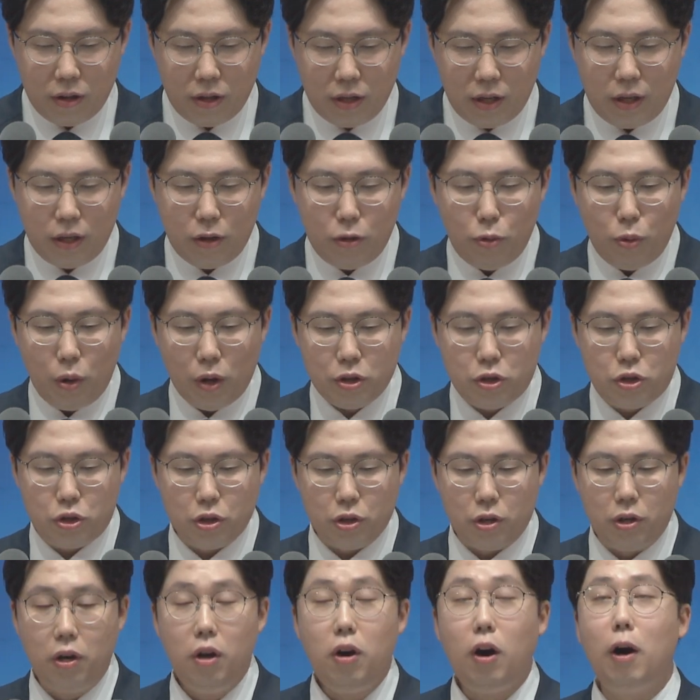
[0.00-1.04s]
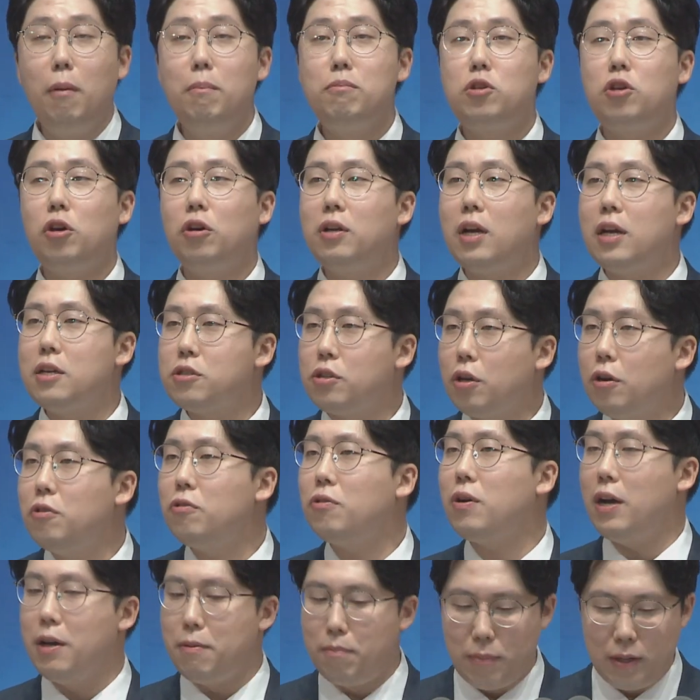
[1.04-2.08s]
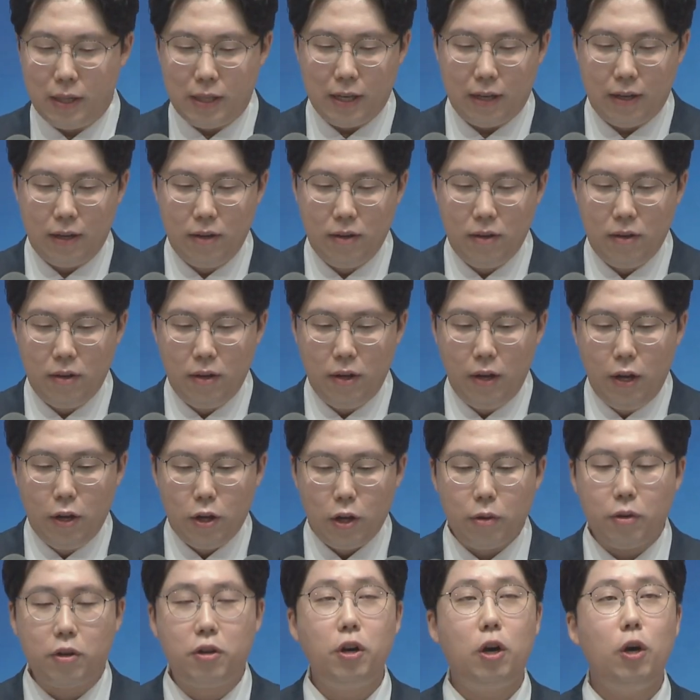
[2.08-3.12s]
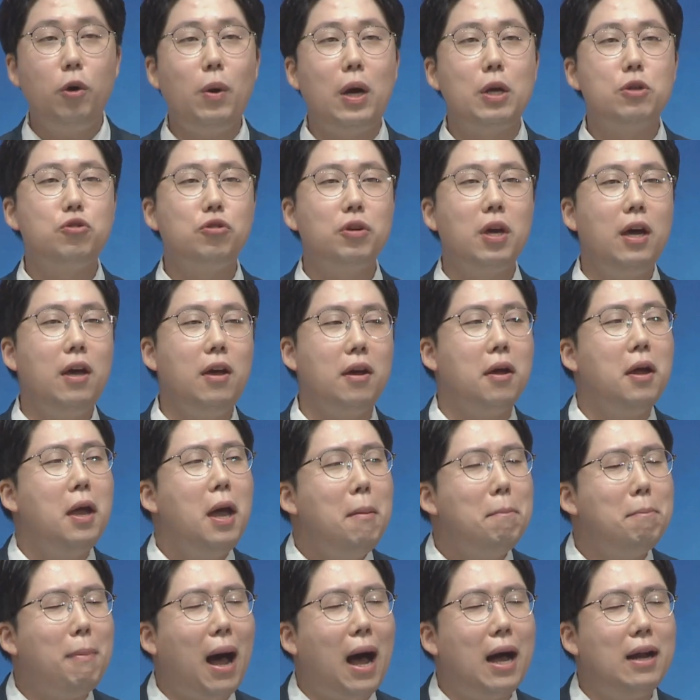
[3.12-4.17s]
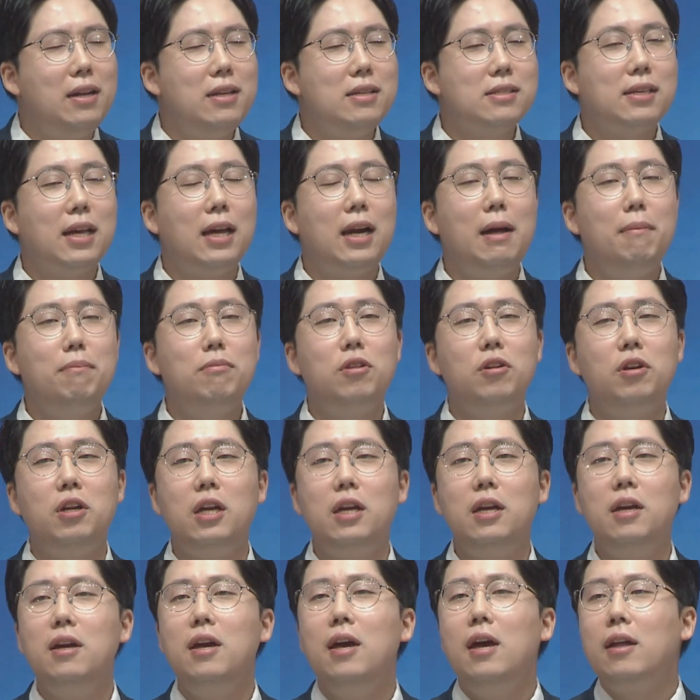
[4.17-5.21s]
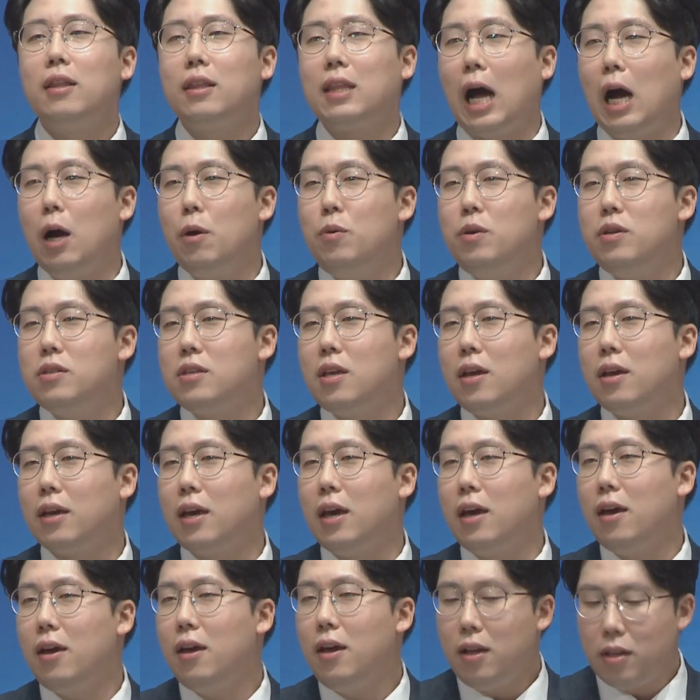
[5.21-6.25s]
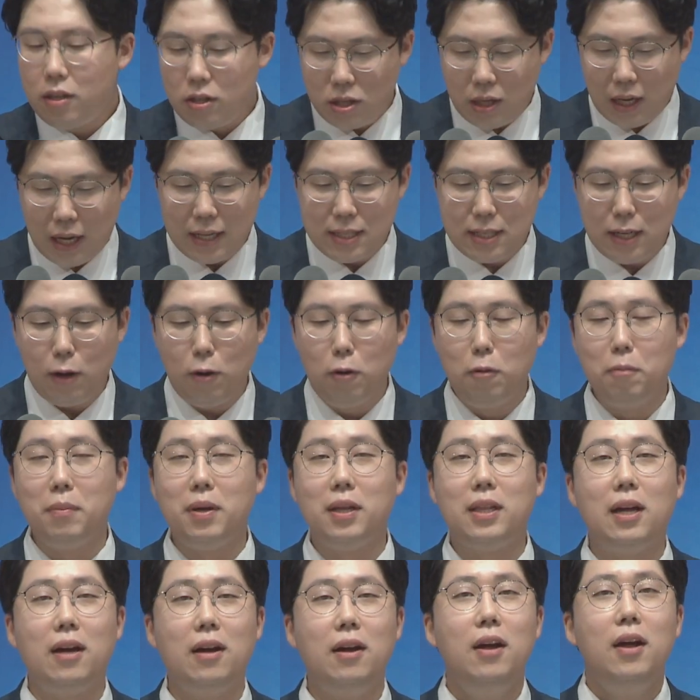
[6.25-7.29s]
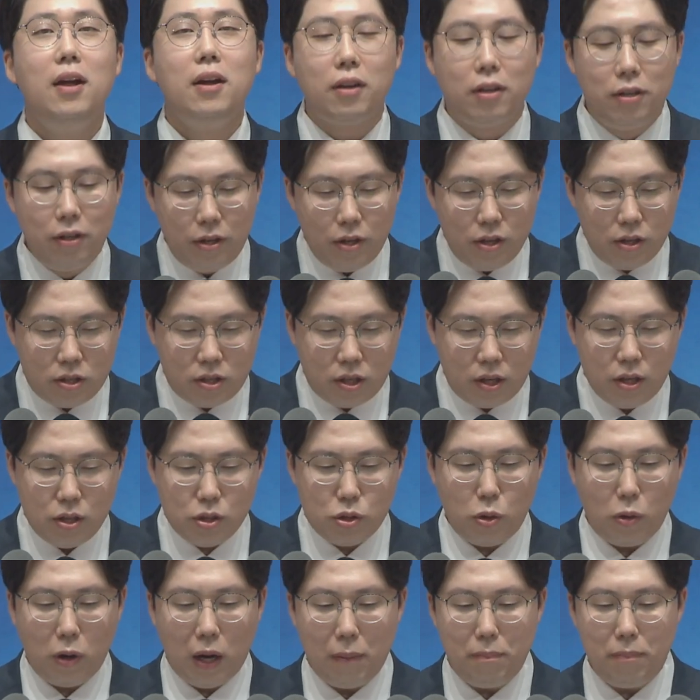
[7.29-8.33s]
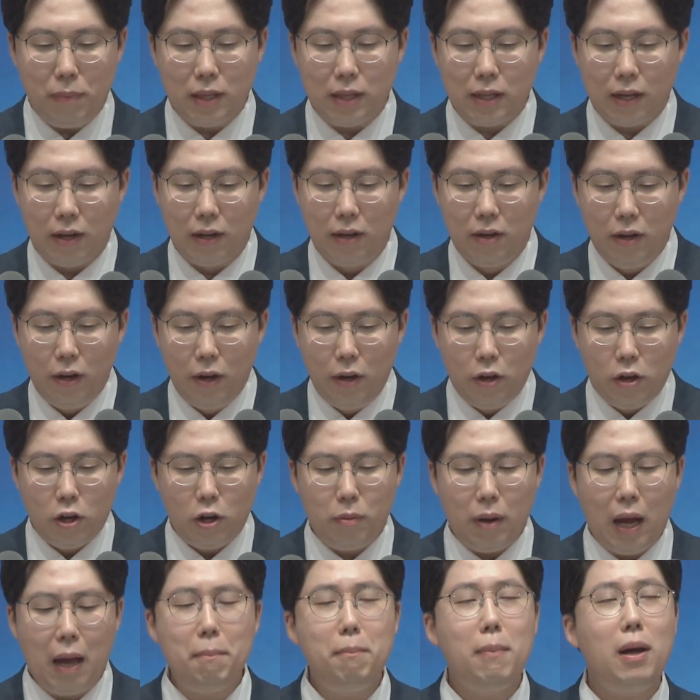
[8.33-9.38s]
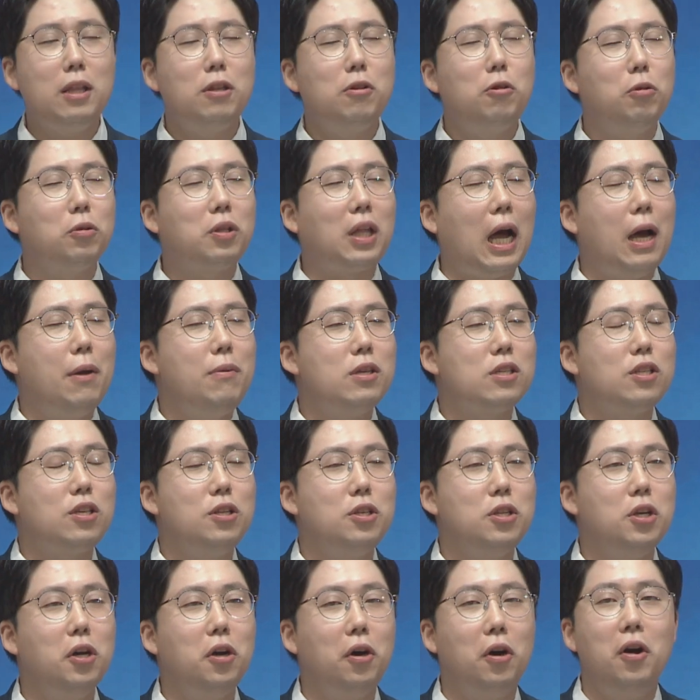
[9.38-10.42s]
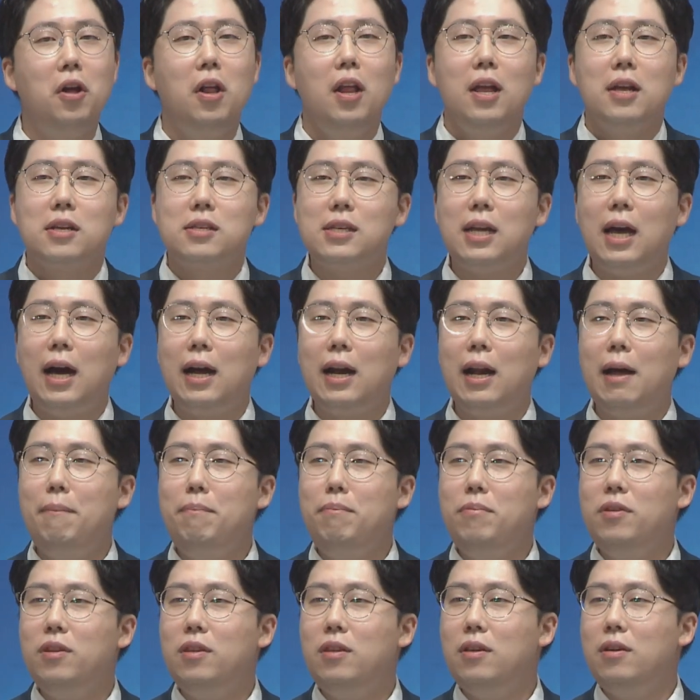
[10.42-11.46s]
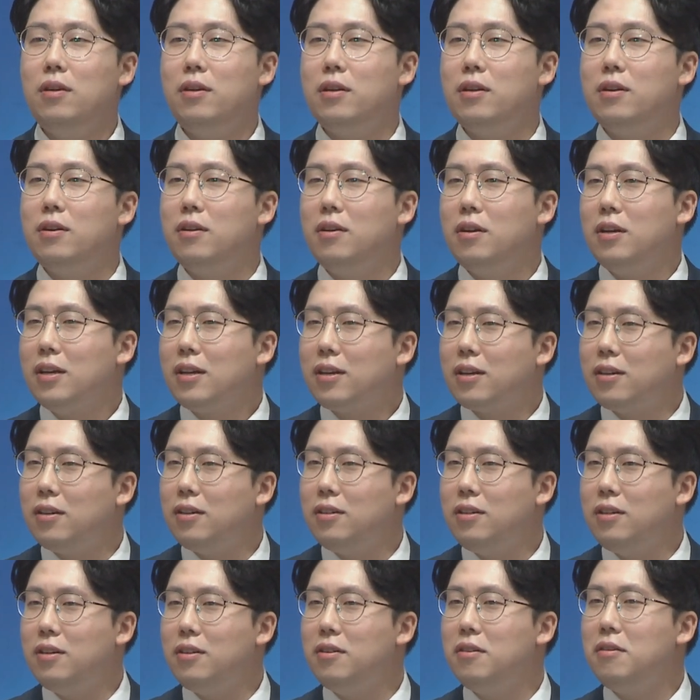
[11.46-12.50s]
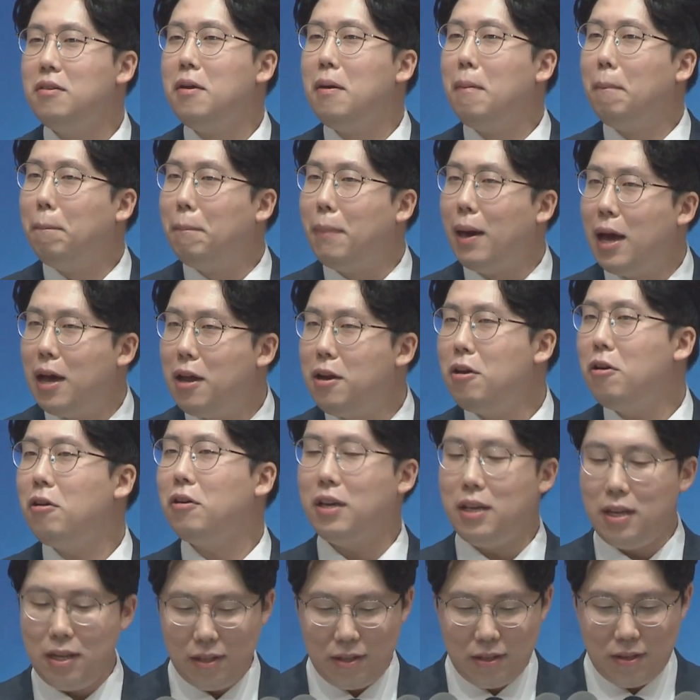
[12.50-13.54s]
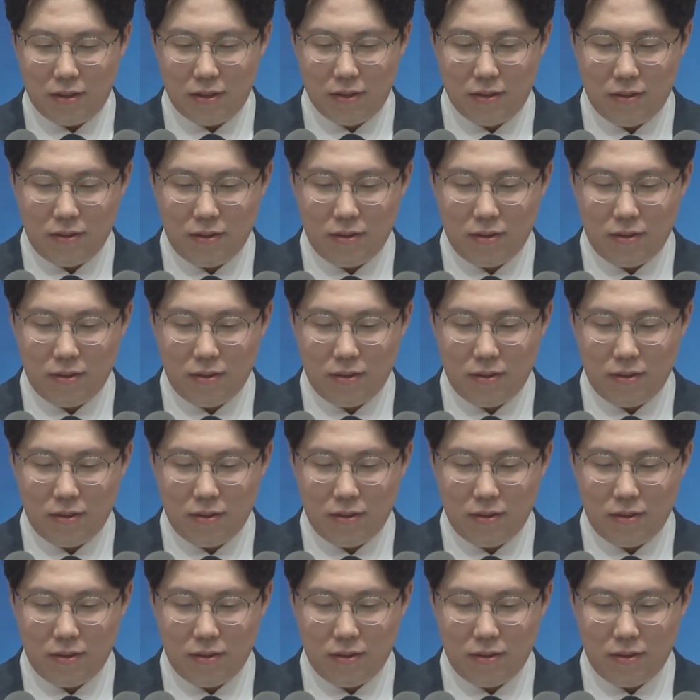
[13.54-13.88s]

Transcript: 이루었죠. 엄청난 성과입니다. 여러분, 그런 와중에 많은 사람들이 다윗에게 찾아옵니다. 그를 칭송합니다. 여러분, 한마디로 다윗은요 사람들을 끄는 매력이 있는